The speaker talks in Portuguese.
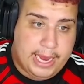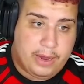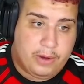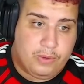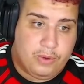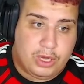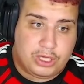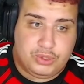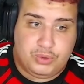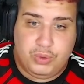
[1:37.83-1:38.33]

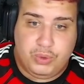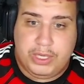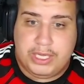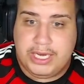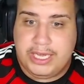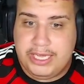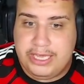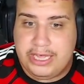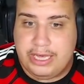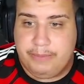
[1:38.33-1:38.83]
nosso
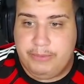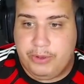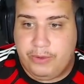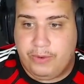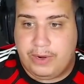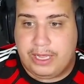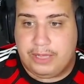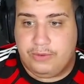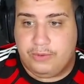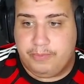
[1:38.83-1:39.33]
grande amigo lá
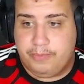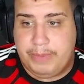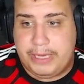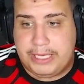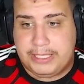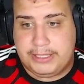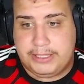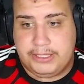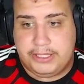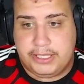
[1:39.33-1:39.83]
do
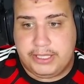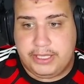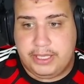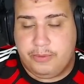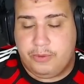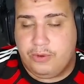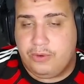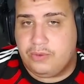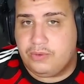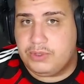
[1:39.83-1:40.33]
PSG,
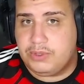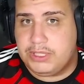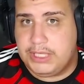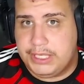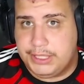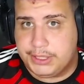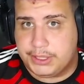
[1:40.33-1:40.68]
terminou com 6.